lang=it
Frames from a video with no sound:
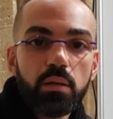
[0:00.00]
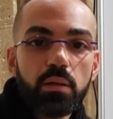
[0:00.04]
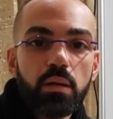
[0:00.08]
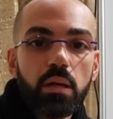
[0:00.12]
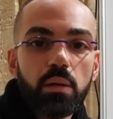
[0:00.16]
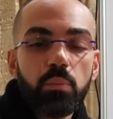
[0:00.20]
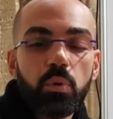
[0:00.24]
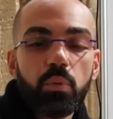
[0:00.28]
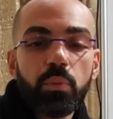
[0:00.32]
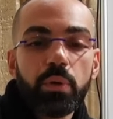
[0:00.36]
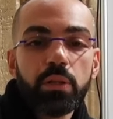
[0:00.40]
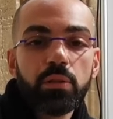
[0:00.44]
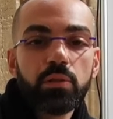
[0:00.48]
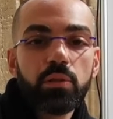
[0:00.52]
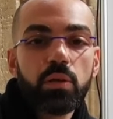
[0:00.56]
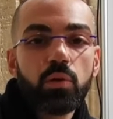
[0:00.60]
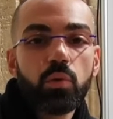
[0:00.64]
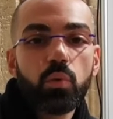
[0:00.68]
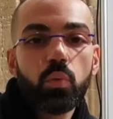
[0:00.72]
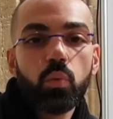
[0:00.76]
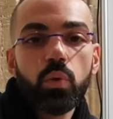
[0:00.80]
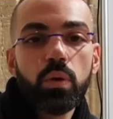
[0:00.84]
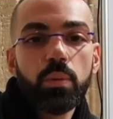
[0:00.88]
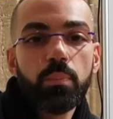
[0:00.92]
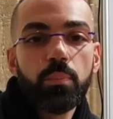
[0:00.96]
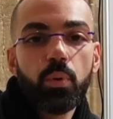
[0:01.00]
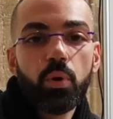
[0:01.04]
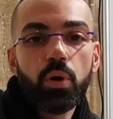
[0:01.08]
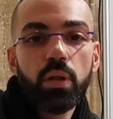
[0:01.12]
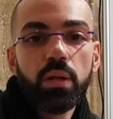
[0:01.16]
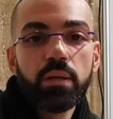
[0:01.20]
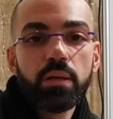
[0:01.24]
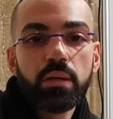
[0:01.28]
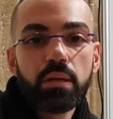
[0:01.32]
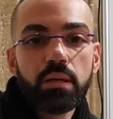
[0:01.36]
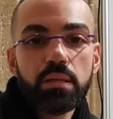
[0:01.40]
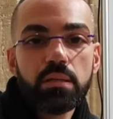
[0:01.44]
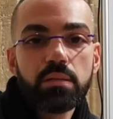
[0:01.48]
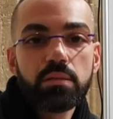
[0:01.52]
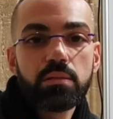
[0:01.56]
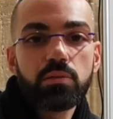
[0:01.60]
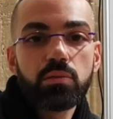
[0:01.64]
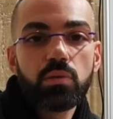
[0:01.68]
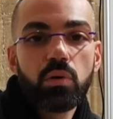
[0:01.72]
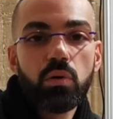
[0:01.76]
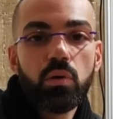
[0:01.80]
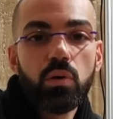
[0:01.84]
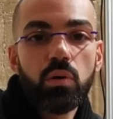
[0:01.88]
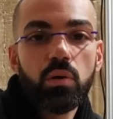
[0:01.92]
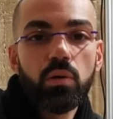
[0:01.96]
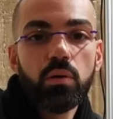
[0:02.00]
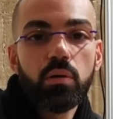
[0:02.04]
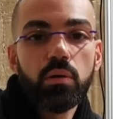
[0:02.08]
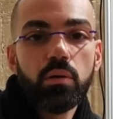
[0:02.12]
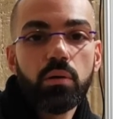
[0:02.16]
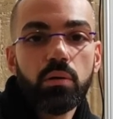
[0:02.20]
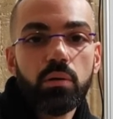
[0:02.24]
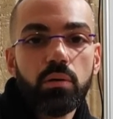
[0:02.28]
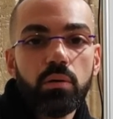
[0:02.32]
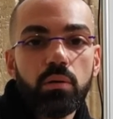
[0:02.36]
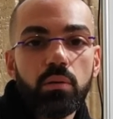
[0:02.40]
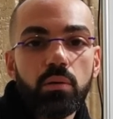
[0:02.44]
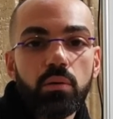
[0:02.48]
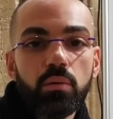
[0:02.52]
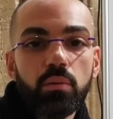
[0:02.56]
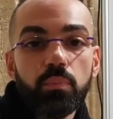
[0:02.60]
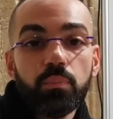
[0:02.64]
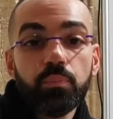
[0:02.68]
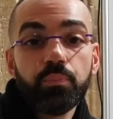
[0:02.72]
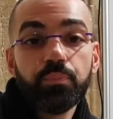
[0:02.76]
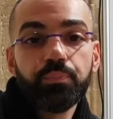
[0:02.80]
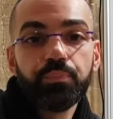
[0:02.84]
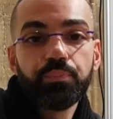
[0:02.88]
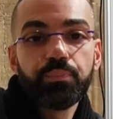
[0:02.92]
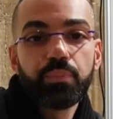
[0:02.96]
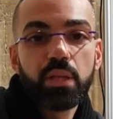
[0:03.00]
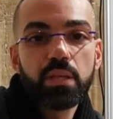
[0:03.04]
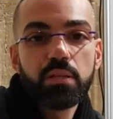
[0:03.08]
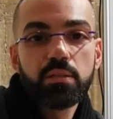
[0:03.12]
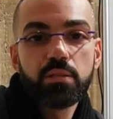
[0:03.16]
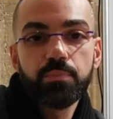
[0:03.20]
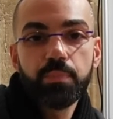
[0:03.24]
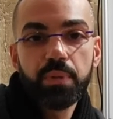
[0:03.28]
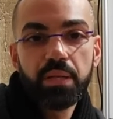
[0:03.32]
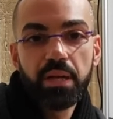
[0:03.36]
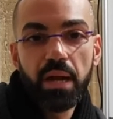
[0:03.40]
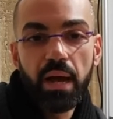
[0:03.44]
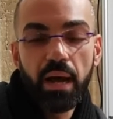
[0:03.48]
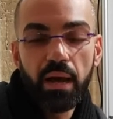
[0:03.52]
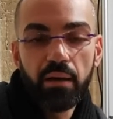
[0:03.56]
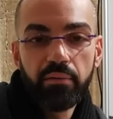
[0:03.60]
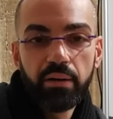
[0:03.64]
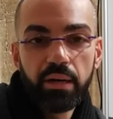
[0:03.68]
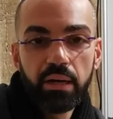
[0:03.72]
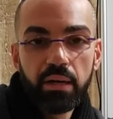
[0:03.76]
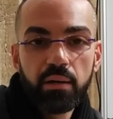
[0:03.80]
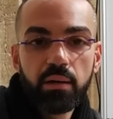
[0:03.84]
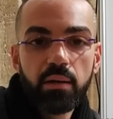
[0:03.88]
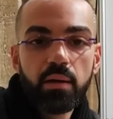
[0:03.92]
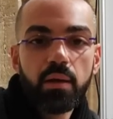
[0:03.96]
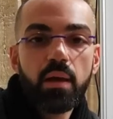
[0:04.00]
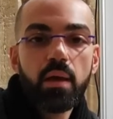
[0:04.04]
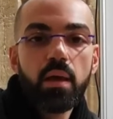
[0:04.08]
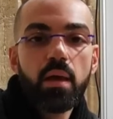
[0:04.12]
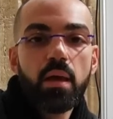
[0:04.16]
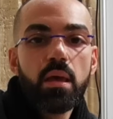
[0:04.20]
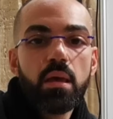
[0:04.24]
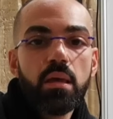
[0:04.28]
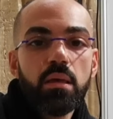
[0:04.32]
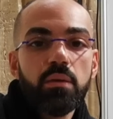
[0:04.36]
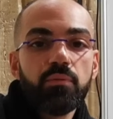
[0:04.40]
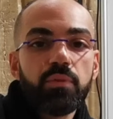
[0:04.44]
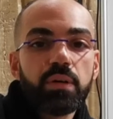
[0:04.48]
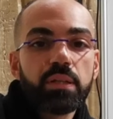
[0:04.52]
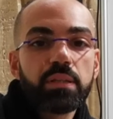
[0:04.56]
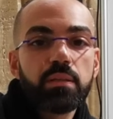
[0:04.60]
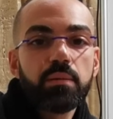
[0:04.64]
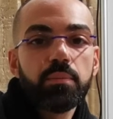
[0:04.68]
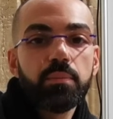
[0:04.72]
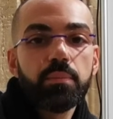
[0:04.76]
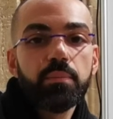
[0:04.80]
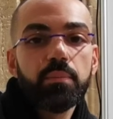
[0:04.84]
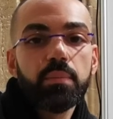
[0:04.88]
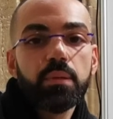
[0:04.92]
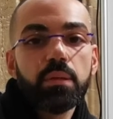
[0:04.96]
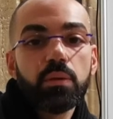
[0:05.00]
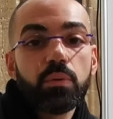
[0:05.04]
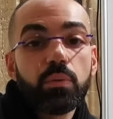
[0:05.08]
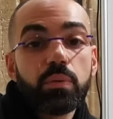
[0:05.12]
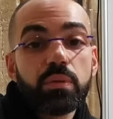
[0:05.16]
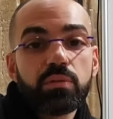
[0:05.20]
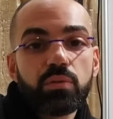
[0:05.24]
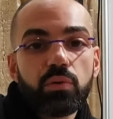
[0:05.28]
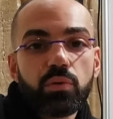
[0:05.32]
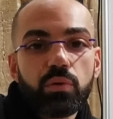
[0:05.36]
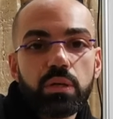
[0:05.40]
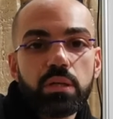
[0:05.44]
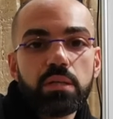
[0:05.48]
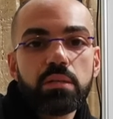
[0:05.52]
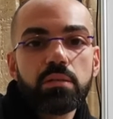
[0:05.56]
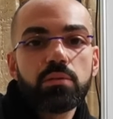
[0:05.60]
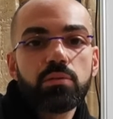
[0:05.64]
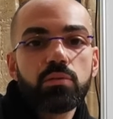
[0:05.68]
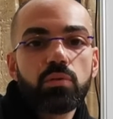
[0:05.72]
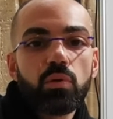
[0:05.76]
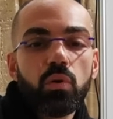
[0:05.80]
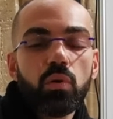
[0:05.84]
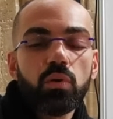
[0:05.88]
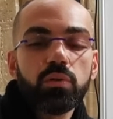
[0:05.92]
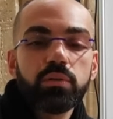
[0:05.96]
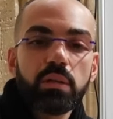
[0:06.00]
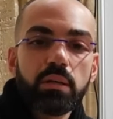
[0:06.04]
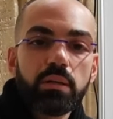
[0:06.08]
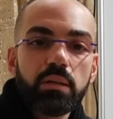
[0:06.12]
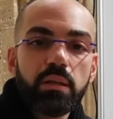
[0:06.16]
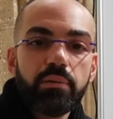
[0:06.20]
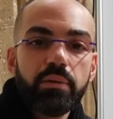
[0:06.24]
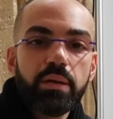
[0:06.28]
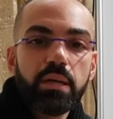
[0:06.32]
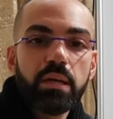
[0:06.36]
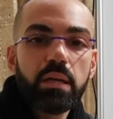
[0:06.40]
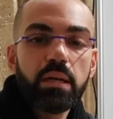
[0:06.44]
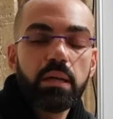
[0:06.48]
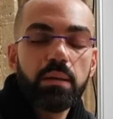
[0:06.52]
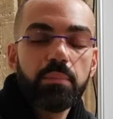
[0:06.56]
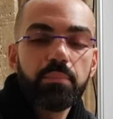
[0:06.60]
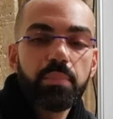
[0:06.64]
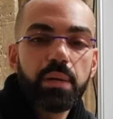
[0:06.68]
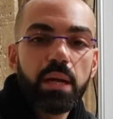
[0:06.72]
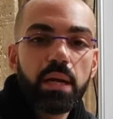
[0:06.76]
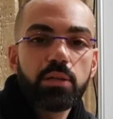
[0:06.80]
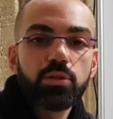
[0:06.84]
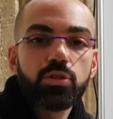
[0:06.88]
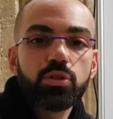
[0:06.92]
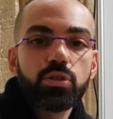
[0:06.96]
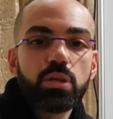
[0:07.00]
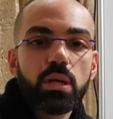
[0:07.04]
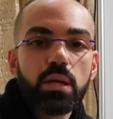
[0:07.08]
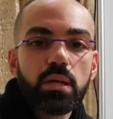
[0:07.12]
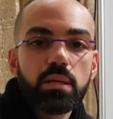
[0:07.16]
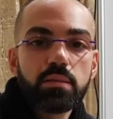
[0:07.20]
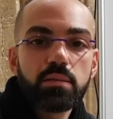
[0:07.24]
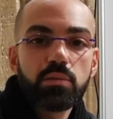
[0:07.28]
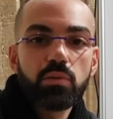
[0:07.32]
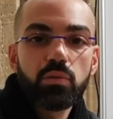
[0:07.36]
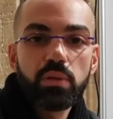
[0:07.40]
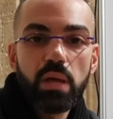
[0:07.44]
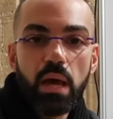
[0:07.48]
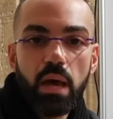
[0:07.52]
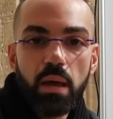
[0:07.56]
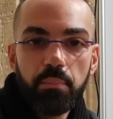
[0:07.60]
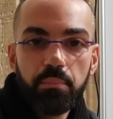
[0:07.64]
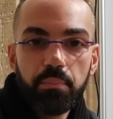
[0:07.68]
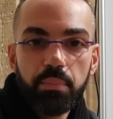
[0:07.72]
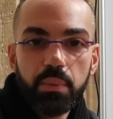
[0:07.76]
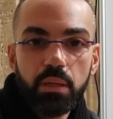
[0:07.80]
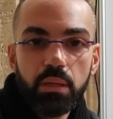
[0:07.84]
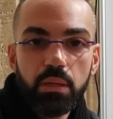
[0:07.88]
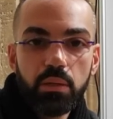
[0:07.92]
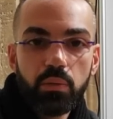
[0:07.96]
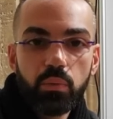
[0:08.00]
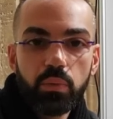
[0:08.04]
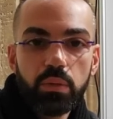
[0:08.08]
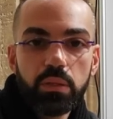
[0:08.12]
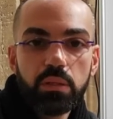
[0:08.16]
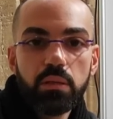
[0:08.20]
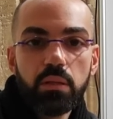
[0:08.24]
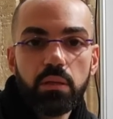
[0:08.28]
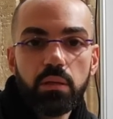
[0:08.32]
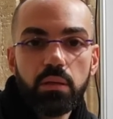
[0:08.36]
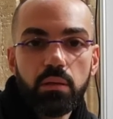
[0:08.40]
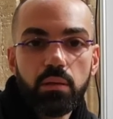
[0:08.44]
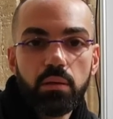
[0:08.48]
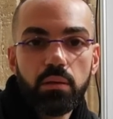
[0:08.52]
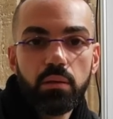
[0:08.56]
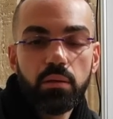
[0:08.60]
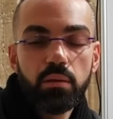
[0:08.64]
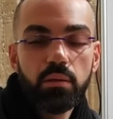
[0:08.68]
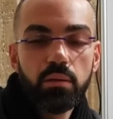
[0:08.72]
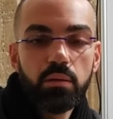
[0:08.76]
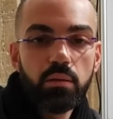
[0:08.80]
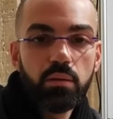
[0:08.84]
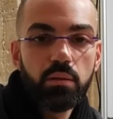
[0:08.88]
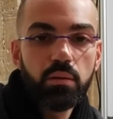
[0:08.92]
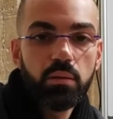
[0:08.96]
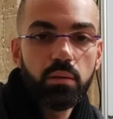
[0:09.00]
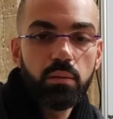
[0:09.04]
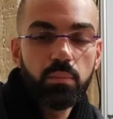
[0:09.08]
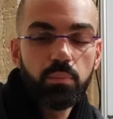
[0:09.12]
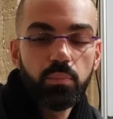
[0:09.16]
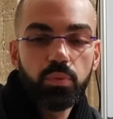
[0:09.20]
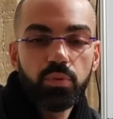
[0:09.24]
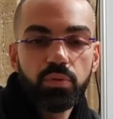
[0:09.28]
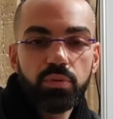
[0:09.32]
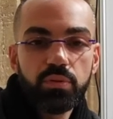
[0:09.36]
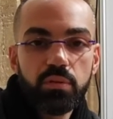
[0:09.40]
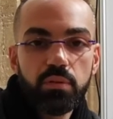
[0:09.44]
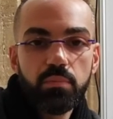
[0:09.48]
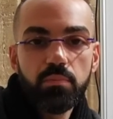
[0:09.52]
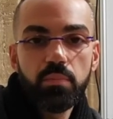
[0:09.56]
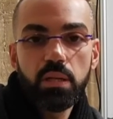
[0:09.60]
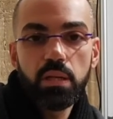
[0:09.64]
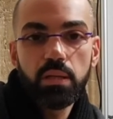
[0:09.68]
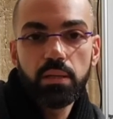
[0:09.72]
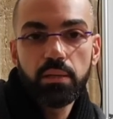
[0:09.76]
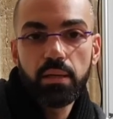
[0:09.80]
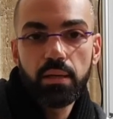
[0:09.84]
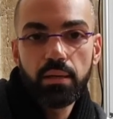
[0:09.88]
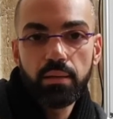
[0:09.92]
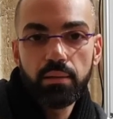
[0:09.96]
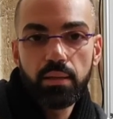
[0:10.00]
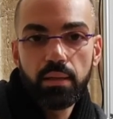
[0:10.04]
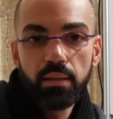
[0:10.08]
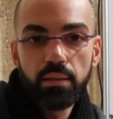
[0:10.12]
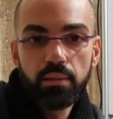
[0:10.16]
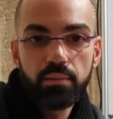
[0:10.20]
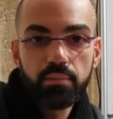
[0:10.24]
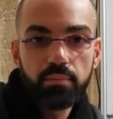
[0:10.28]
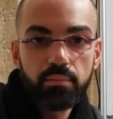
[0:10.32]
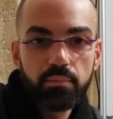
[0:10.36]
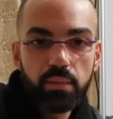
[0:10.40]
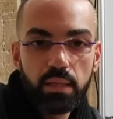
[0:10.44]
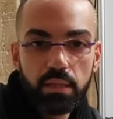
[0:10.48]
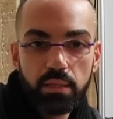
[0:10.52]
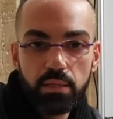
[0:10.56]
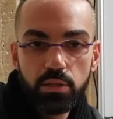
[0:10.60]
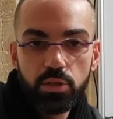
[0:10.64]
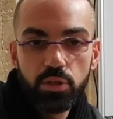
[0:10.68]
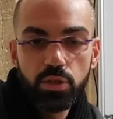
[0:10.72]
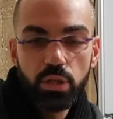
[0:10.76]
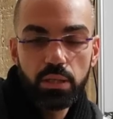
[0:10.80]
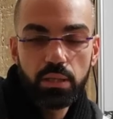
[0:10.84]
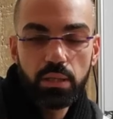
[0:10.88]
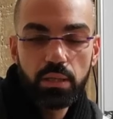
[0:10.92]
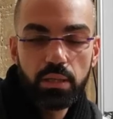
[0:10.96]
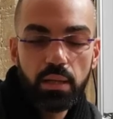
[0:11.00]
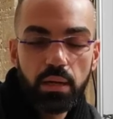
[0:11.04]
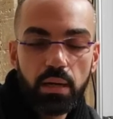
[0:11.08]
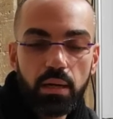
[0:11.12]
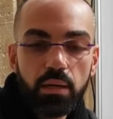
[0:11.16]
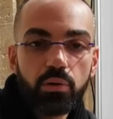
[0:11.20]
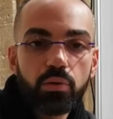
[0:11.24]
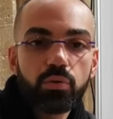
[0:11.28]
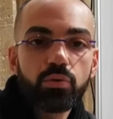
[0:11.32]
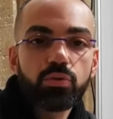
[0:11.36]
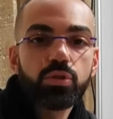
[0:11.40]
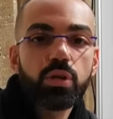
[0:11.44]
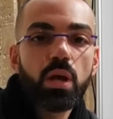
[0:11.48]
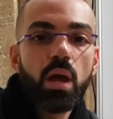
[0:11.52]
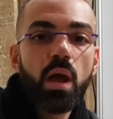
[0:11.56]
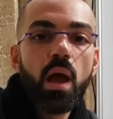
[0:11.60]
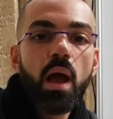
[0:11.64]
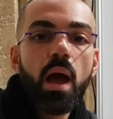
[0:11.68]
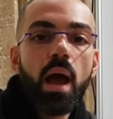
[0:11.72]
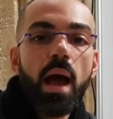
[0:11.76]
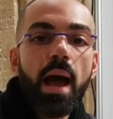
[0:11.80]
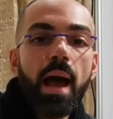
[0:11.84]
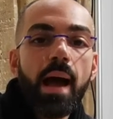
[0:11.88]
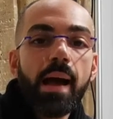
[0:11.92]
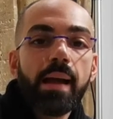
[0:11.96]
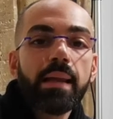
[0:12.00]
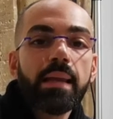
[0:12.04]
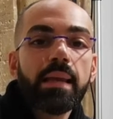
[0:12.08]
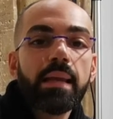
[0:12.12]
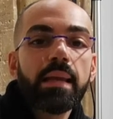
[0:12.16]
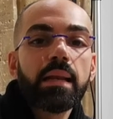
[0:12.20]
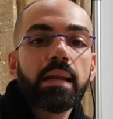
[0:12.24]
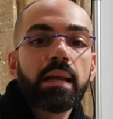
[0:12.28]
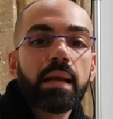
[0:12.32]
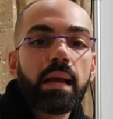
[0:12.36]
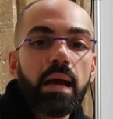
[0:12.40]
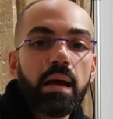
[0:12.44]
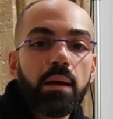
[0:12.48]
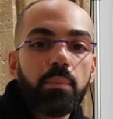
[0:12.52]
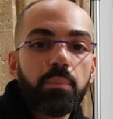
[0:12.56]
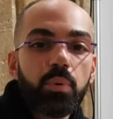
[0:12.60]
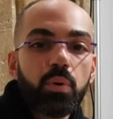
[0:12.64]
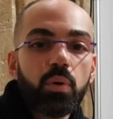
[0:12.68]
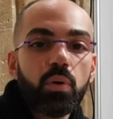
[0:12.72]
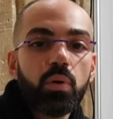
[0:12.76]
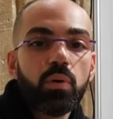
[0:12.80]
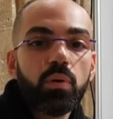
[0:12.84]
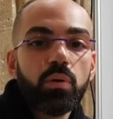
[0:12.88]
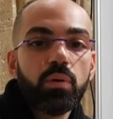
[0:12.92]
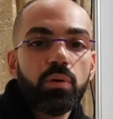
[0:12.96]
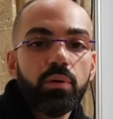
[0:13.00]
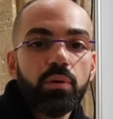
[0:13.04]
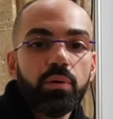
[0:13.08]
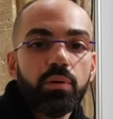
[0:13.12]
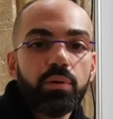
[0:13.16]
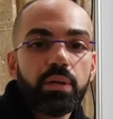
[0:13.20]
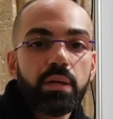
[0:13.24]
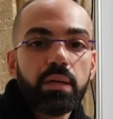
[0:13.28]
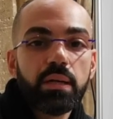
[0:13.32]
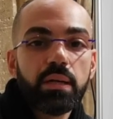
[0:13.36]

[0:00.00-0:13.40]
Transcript: nel momento in cui poi il Cristo eh, spirava. Infatti eh, questo Cristo, oltre ad avere le braccia snodabili, quindi eh, possibile da, da, da, discendere dalla croce, ha anche il capo